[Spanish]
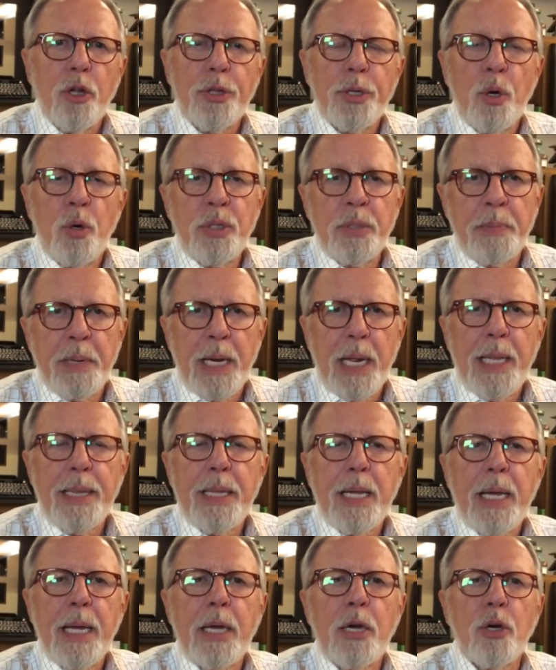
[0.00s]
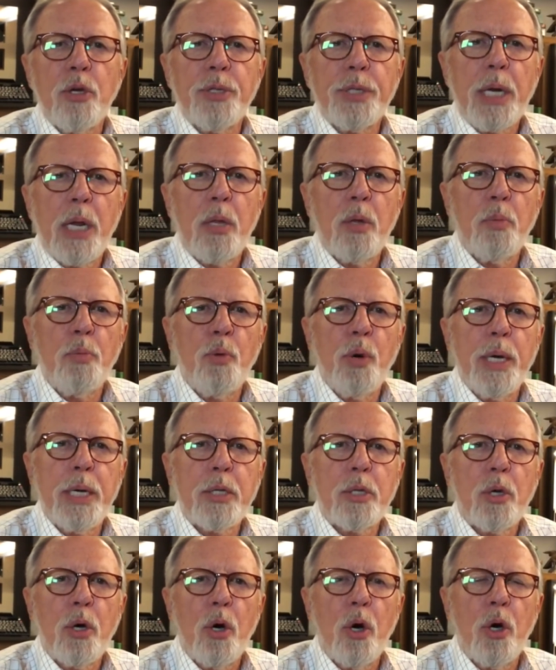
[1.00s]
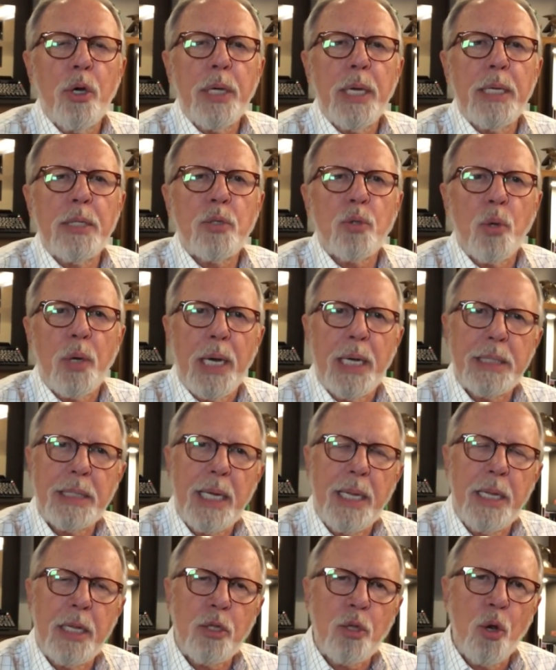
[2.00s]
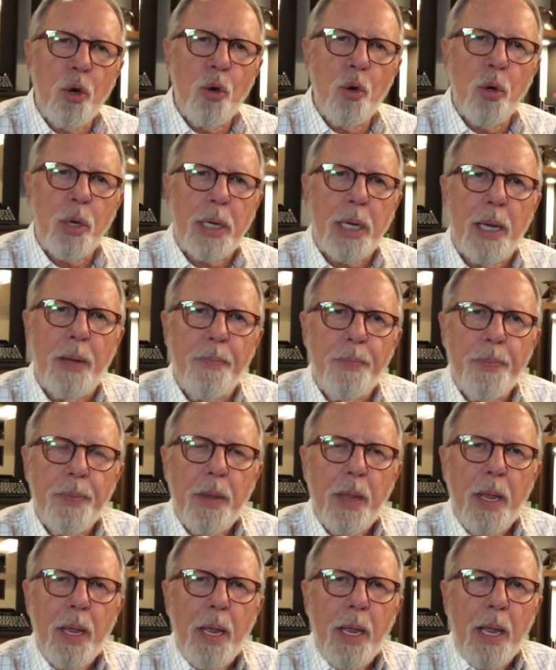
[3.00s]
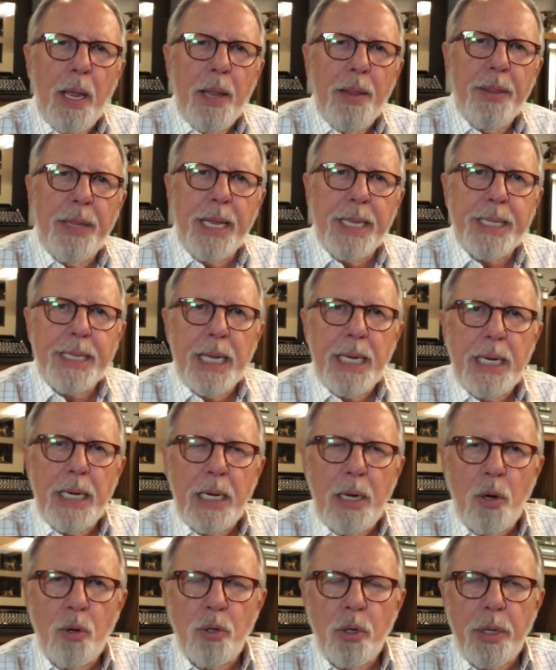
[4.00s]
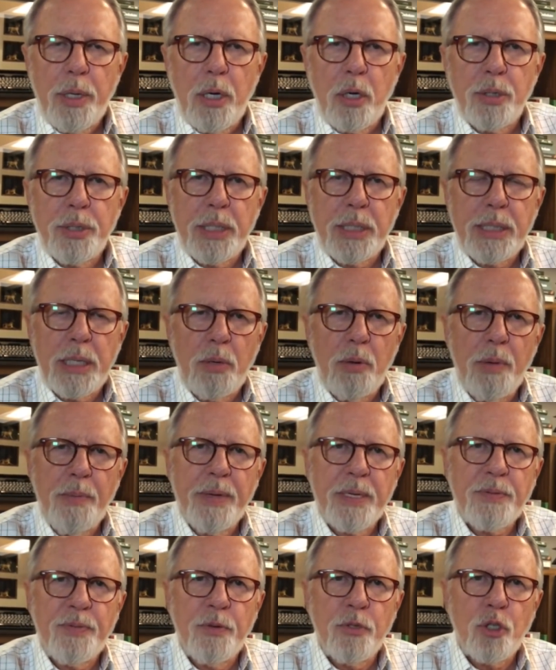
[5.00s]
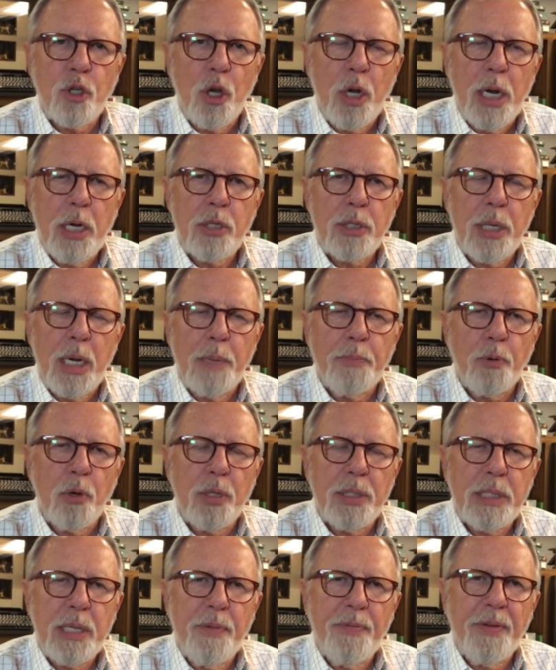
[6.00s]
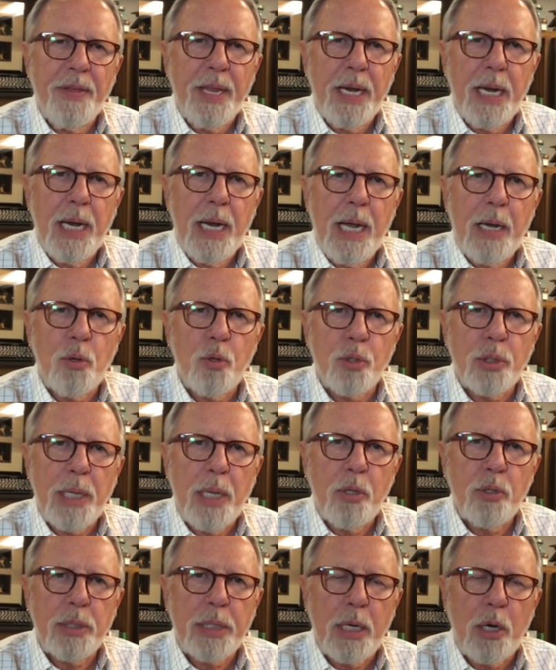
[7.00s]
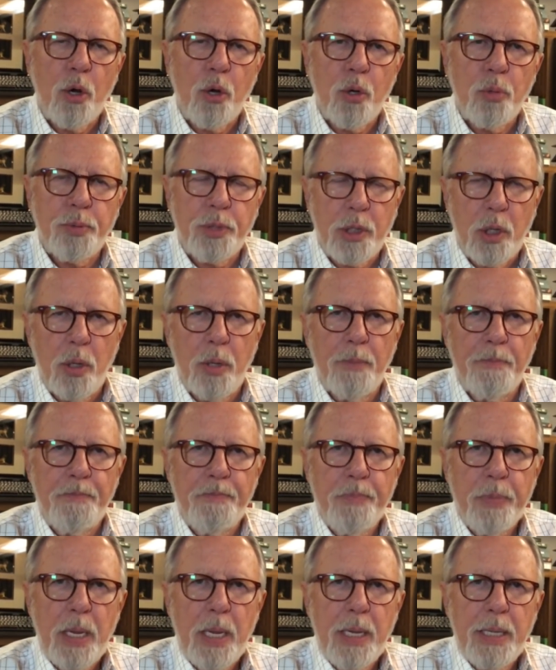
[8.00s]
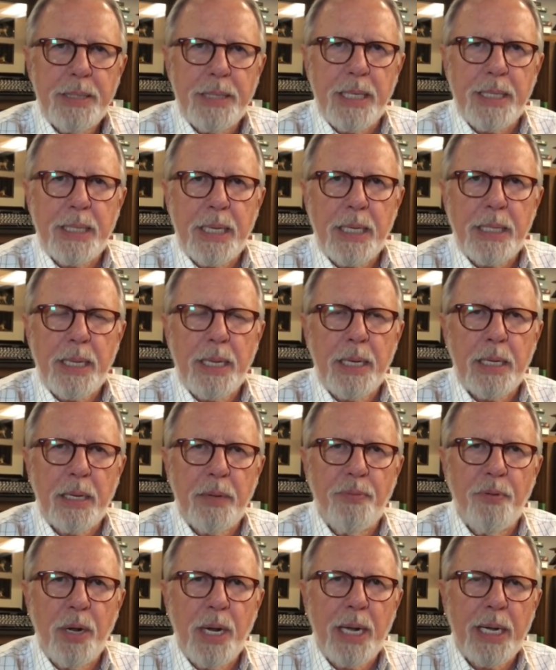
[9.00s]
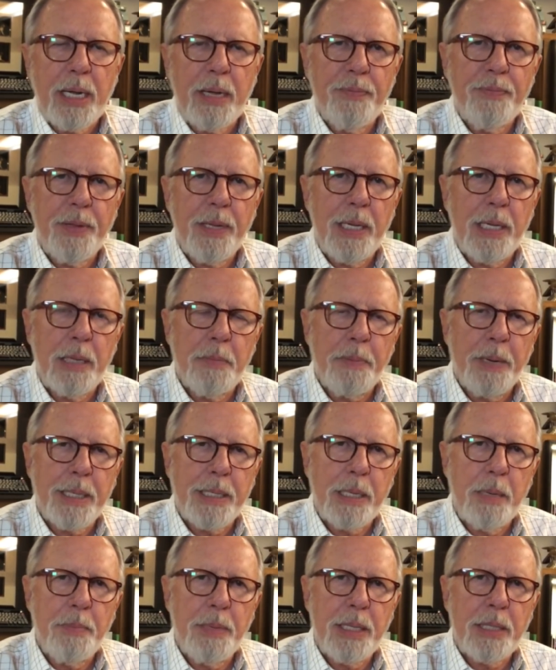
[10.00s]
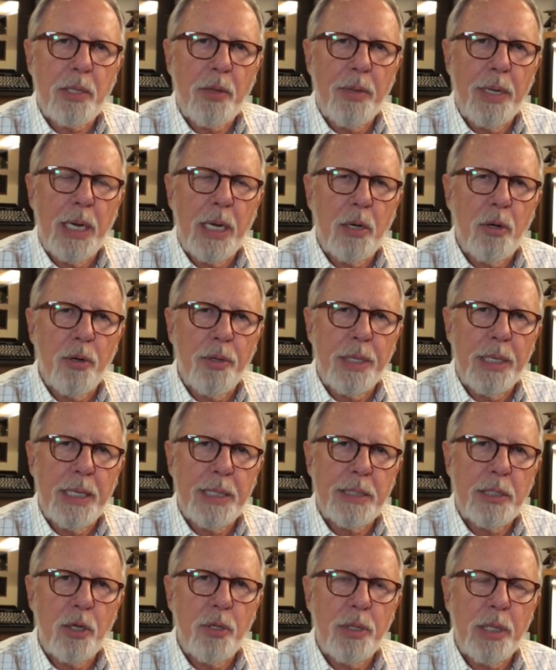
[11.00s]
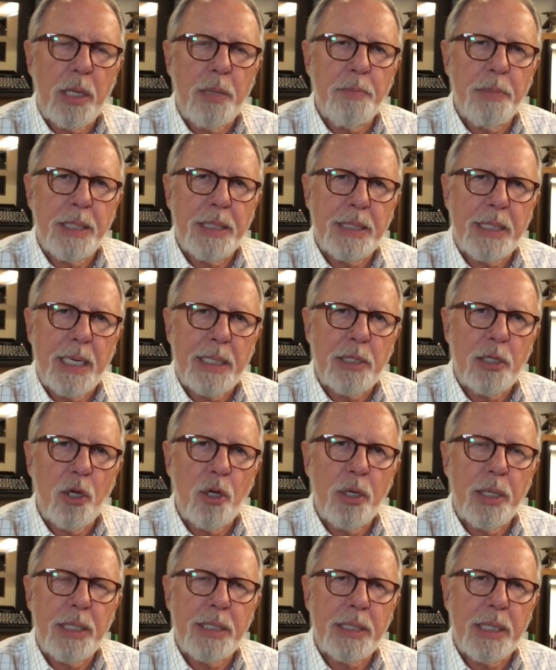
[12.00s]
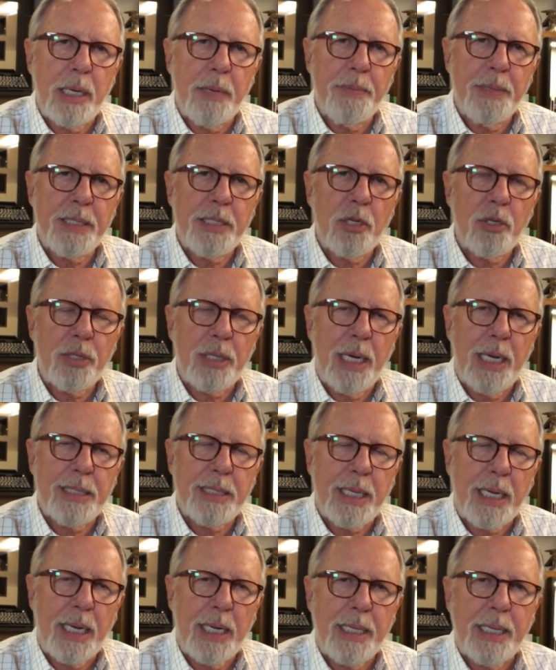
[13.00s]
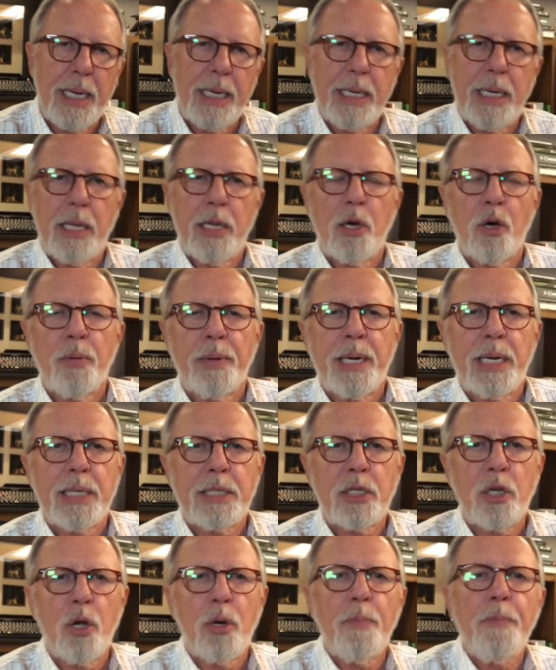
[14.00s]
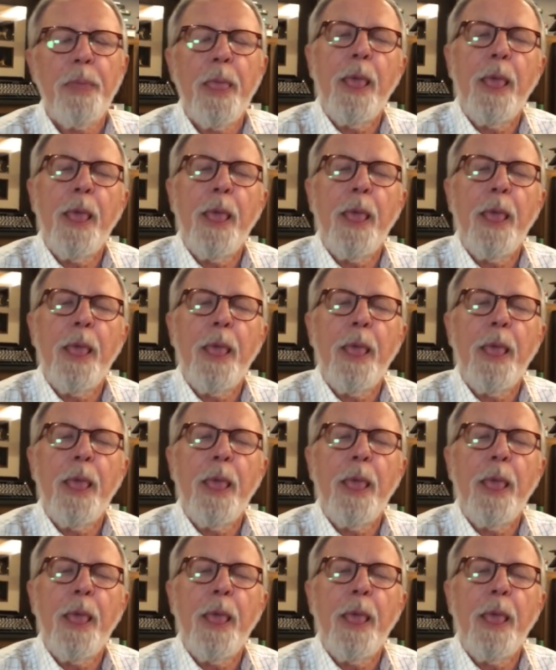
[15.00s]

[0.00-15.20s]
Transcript: Luis Miranda, encontrado muerto hoy en su casa de Toluca. Detienen a uno de los 19 funcionarios de la Policía Federal acusados de corrupción. Se trata del que fuera jefe del Departamento de la Coordinación de Administración y Servicios de la Secretaría de Gobernación.